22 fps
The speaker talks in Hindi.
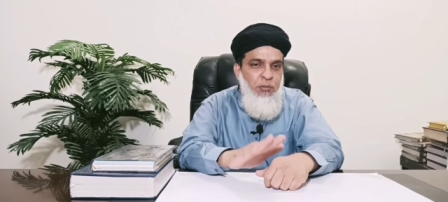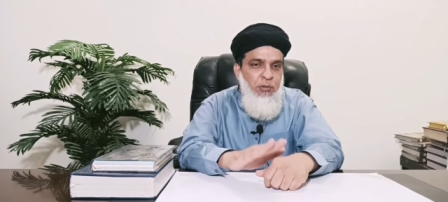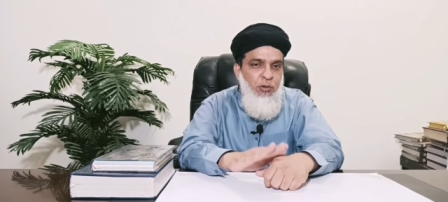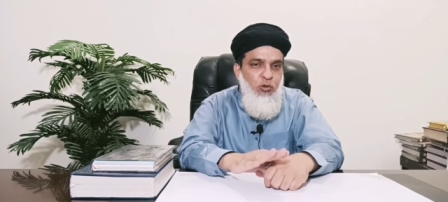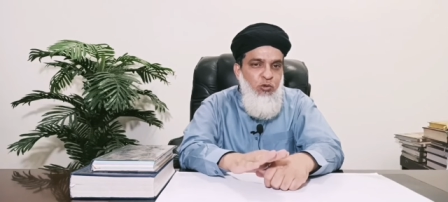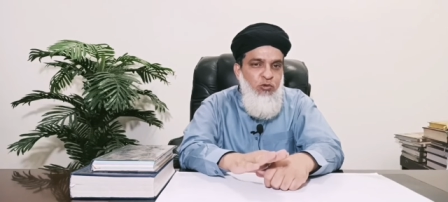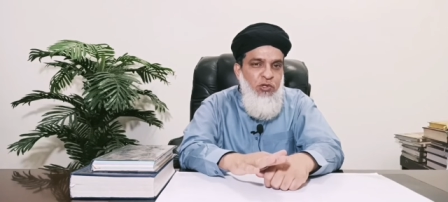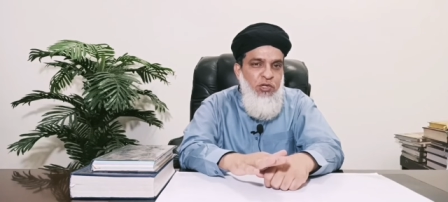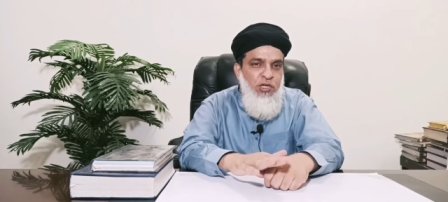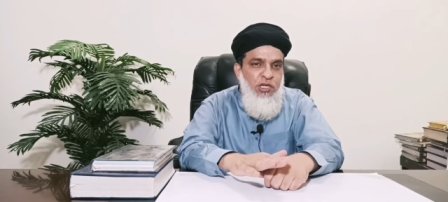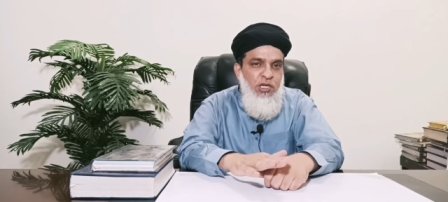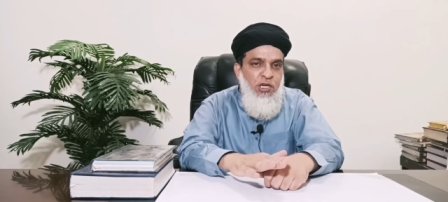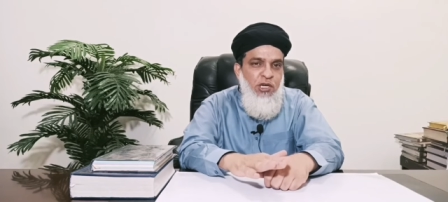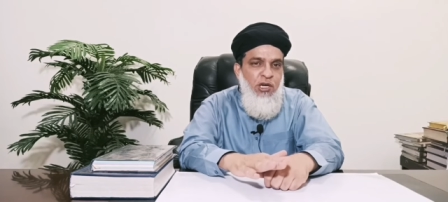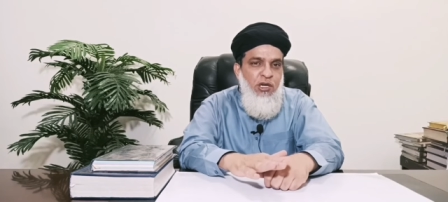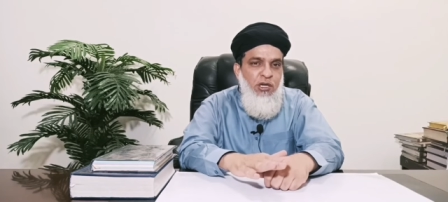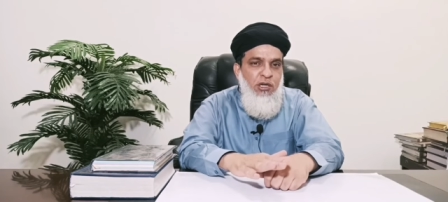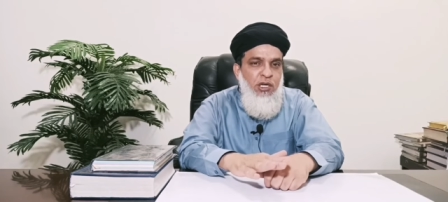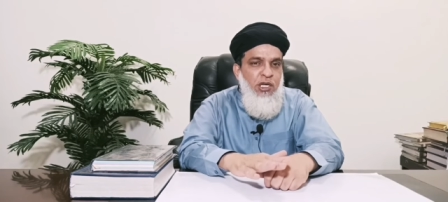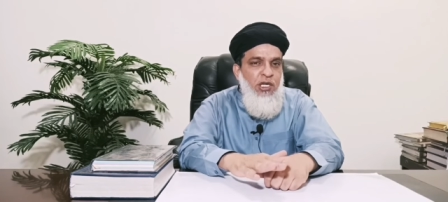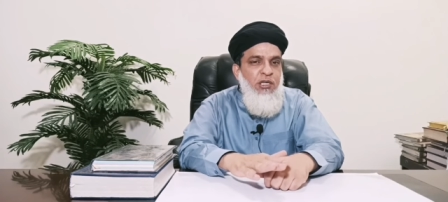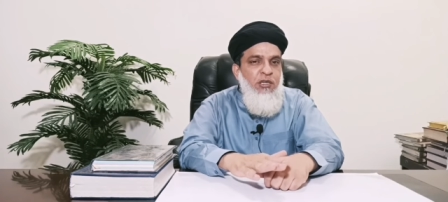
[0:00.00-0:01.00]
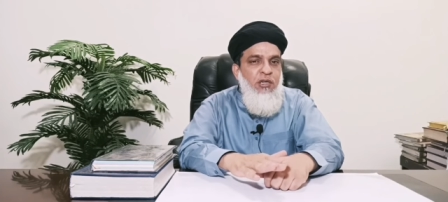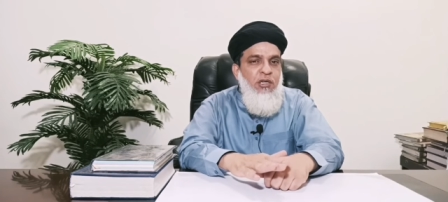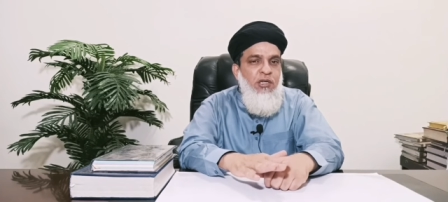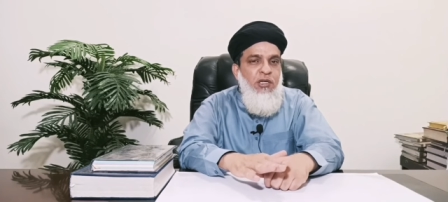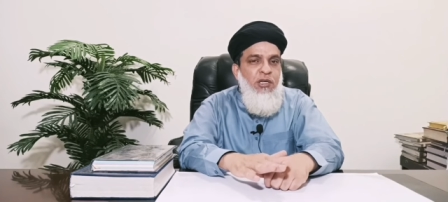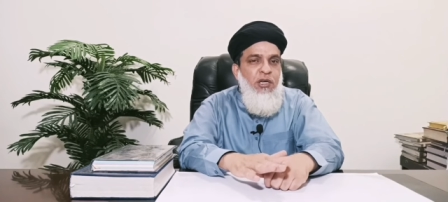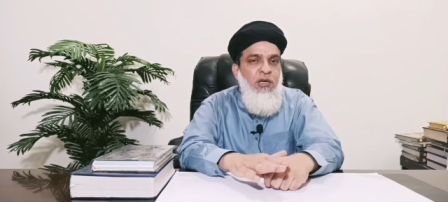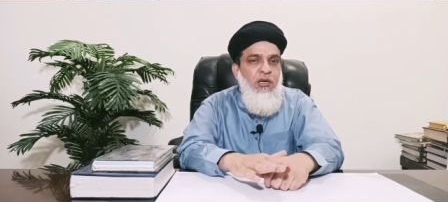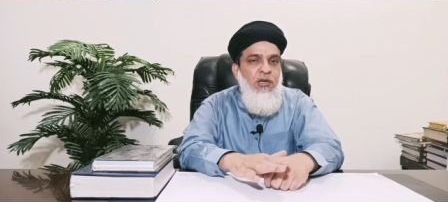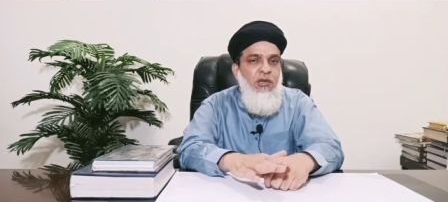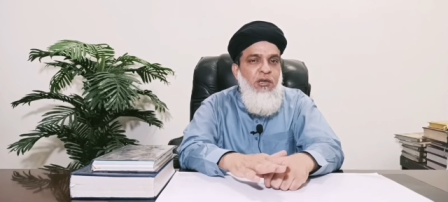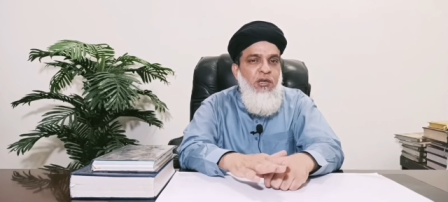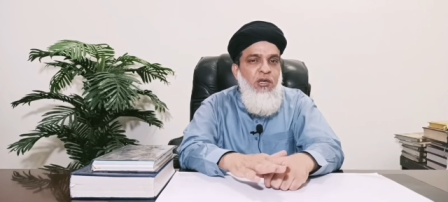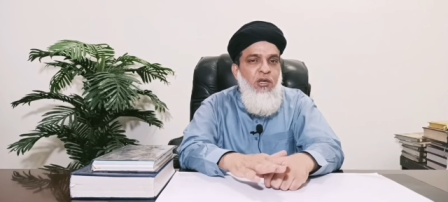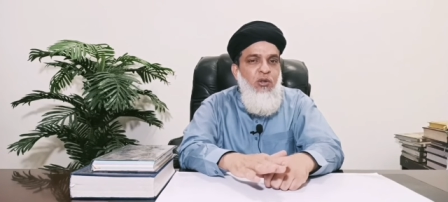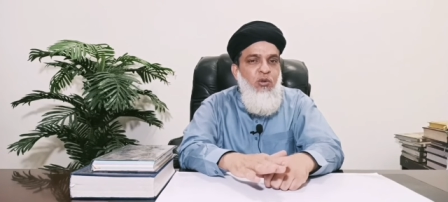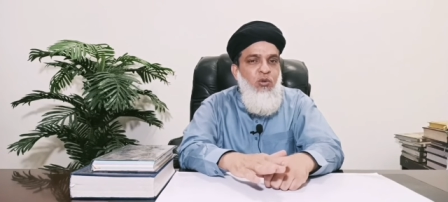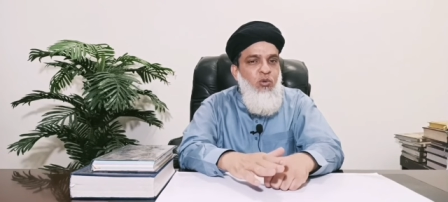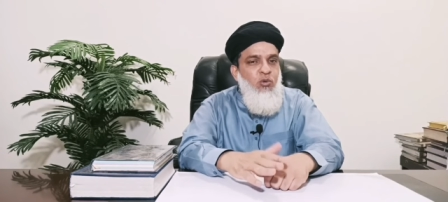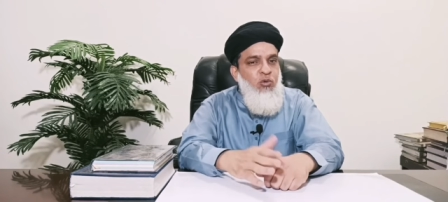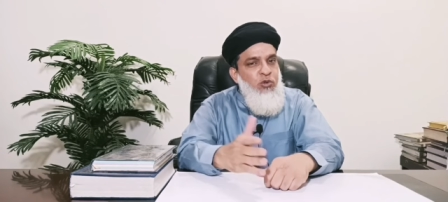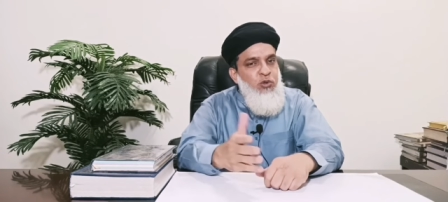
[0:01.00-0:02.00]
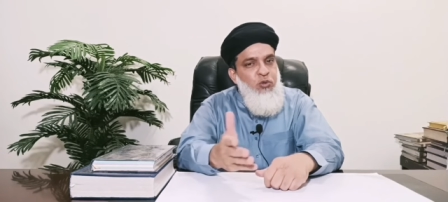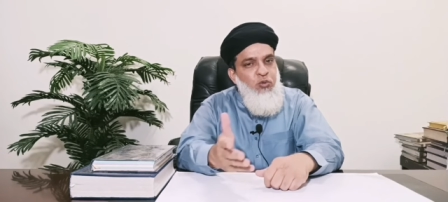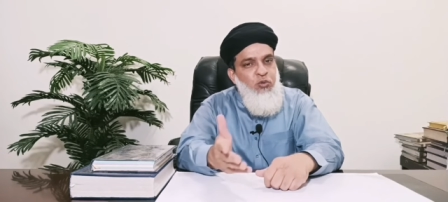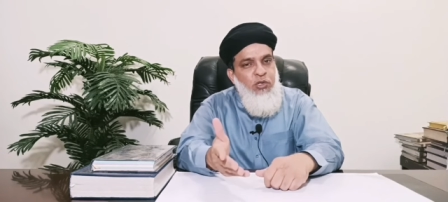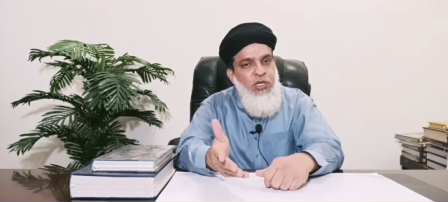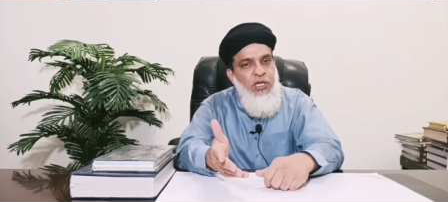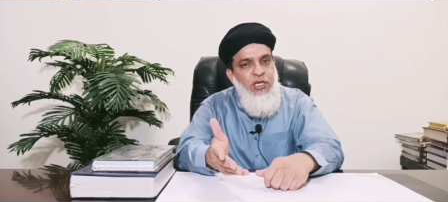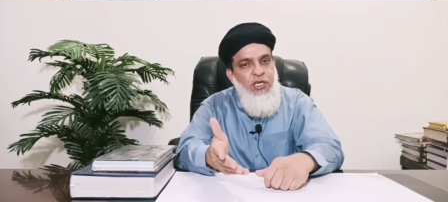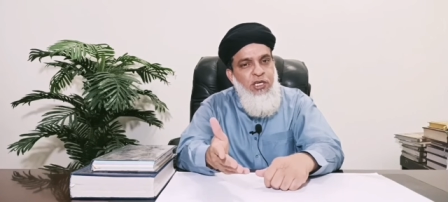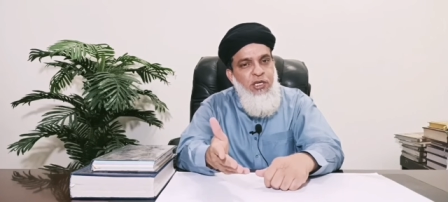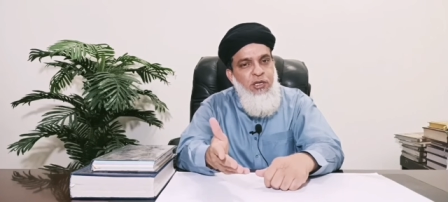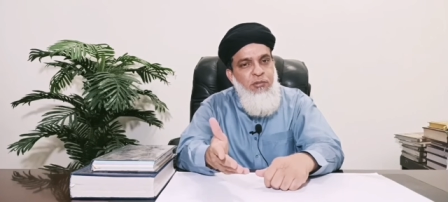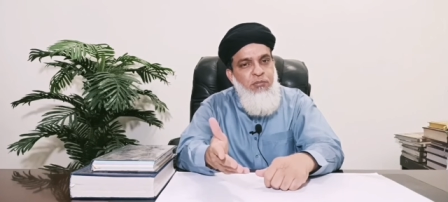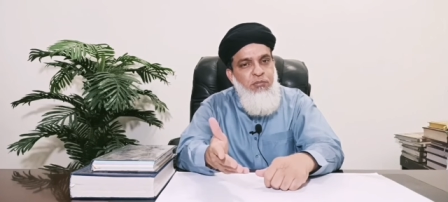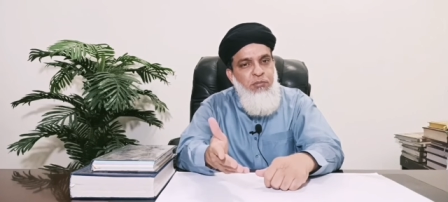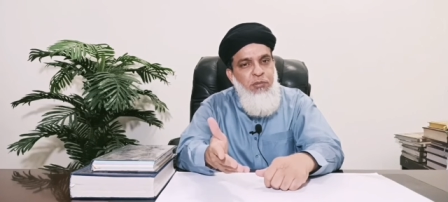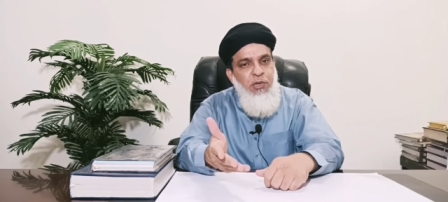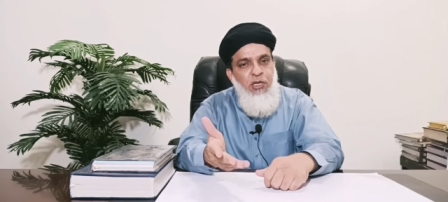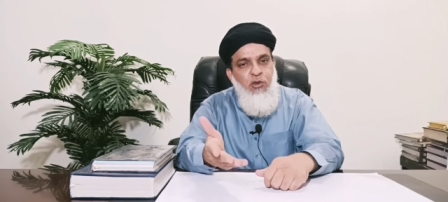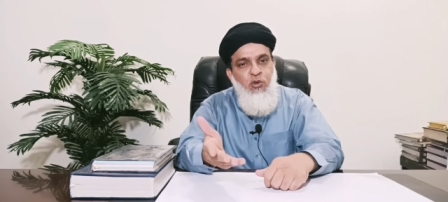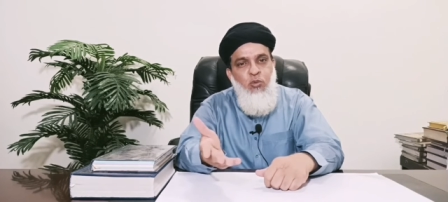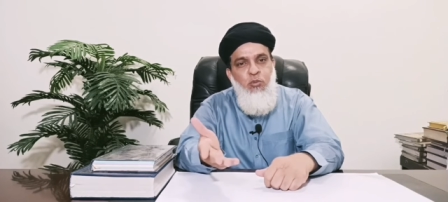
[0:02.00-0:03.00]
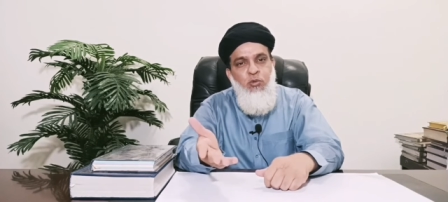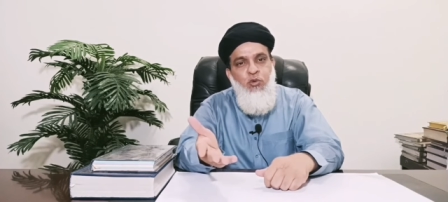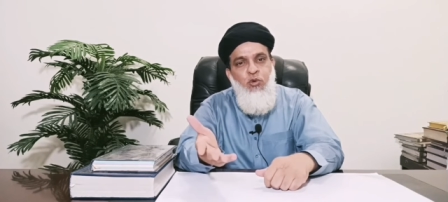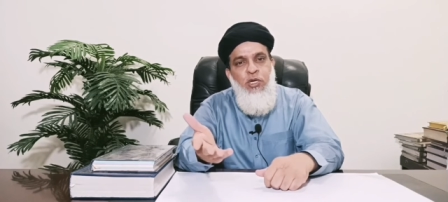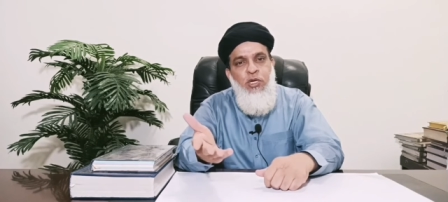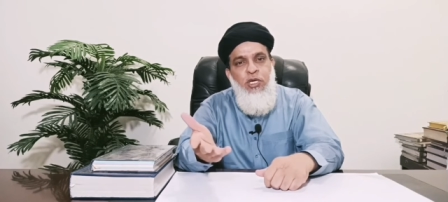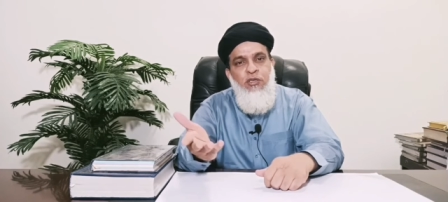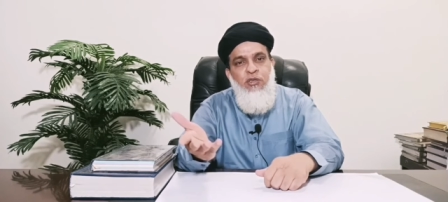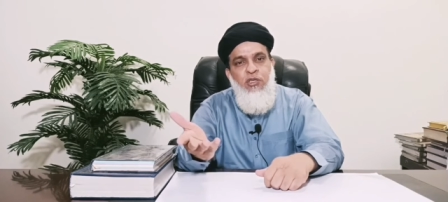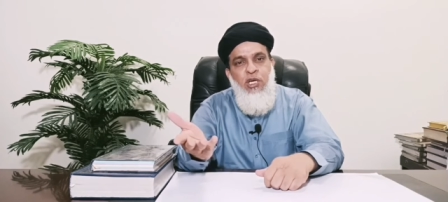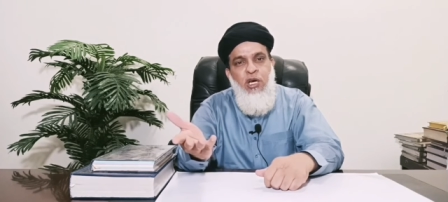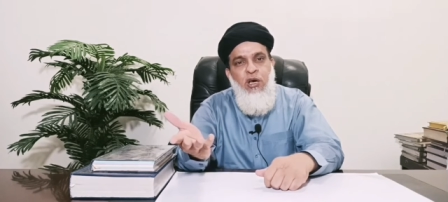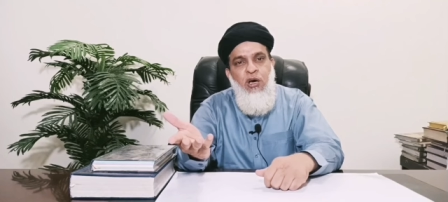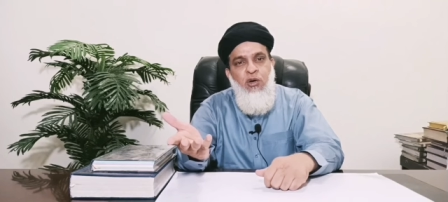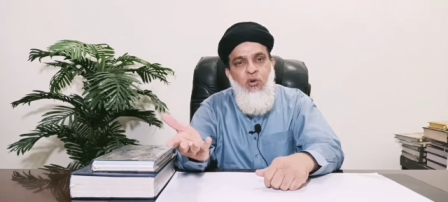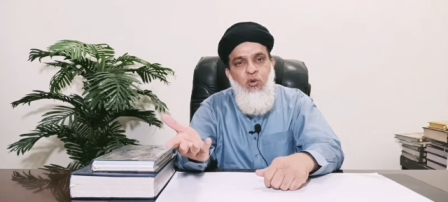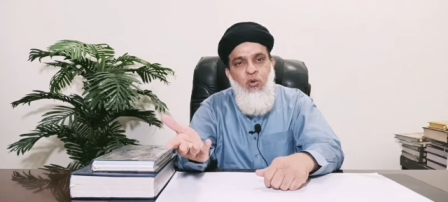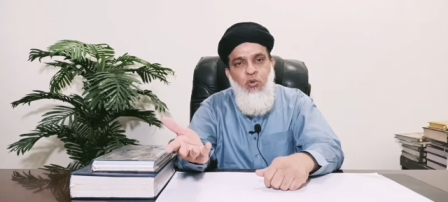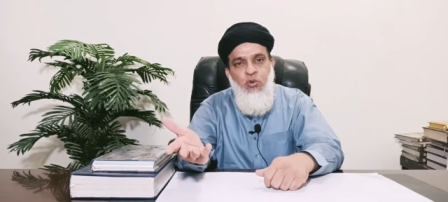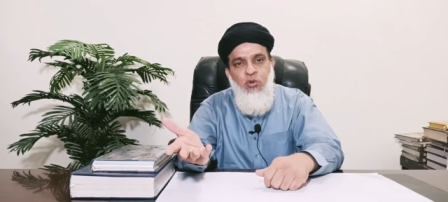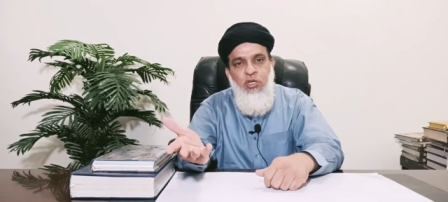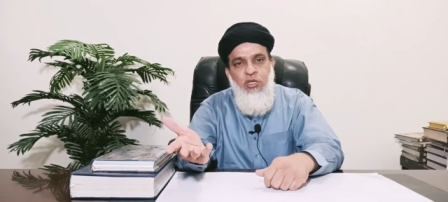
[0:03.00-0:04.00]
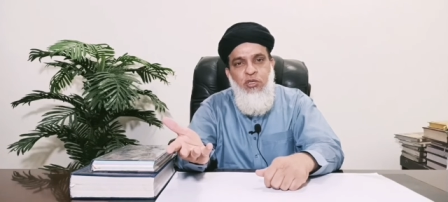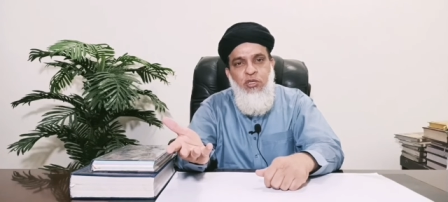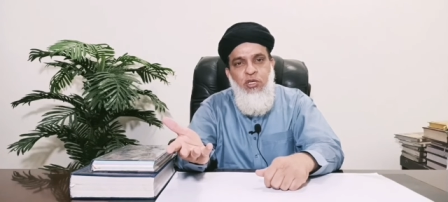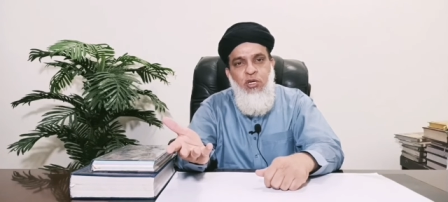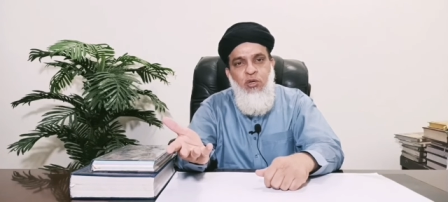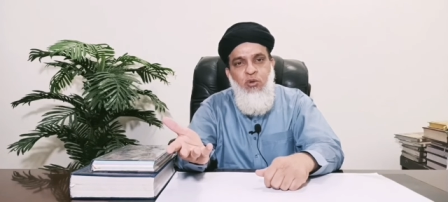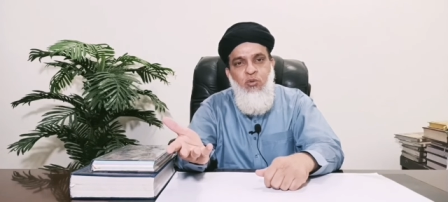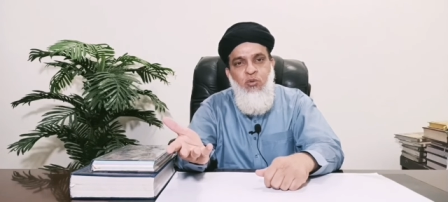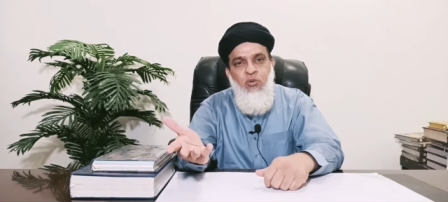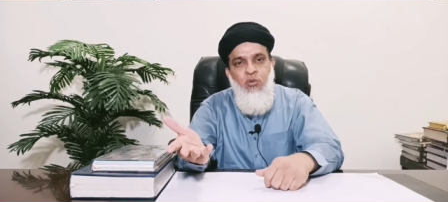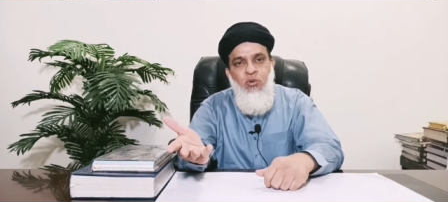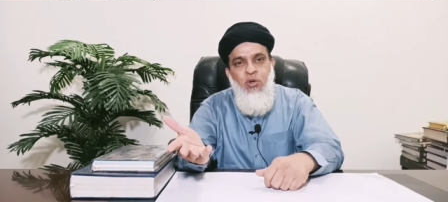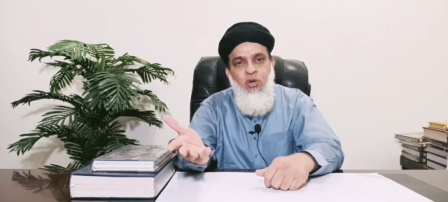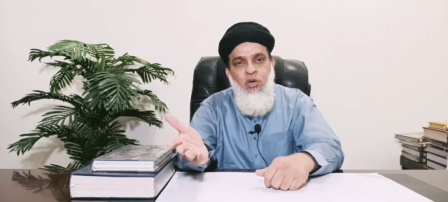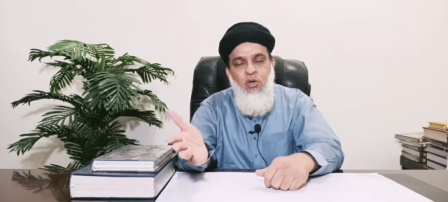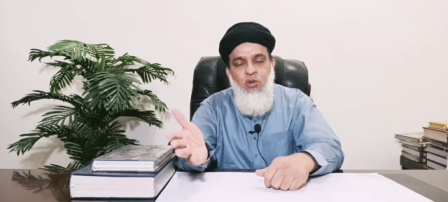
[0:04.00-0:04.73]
अब उसने अगर नहीं रखना तो यूं कहे मैं तुमको एक तलाक और देता हूँ